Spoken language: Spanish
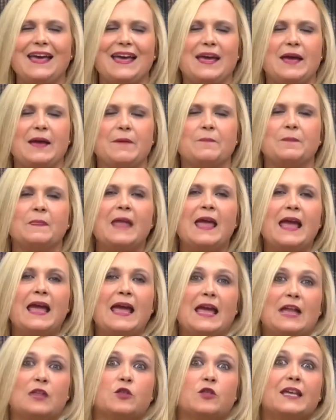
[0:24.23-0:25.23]
Eh,
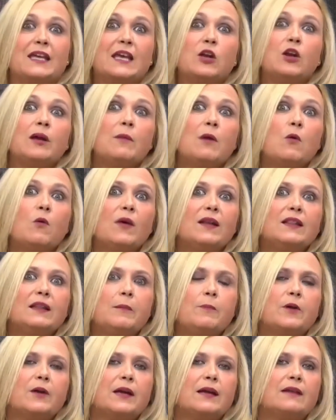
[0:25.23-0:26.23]
entonces quiero que me
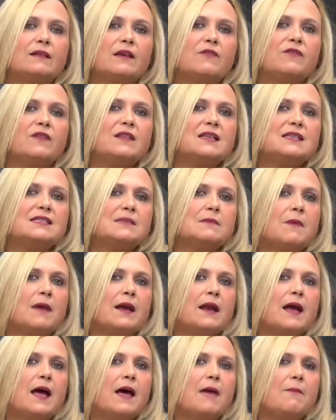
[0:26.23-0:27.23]
cuentes porque este fin de
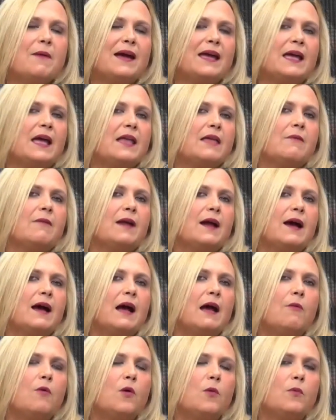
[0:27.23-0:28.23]
semana vais a llevar a
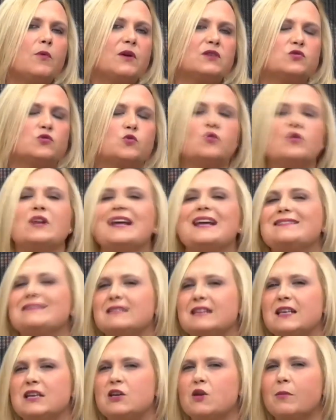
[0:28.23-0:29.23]
cabo pues un
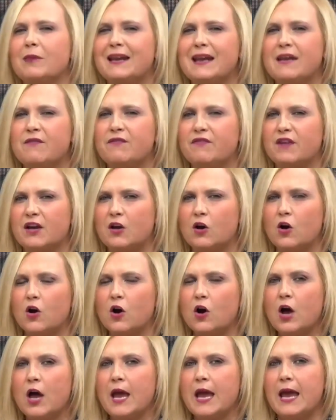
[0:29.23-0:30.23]
rastrillo
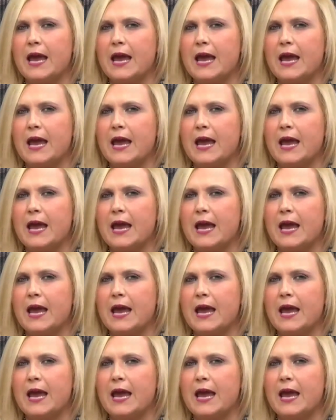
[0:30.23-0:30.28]
benéfico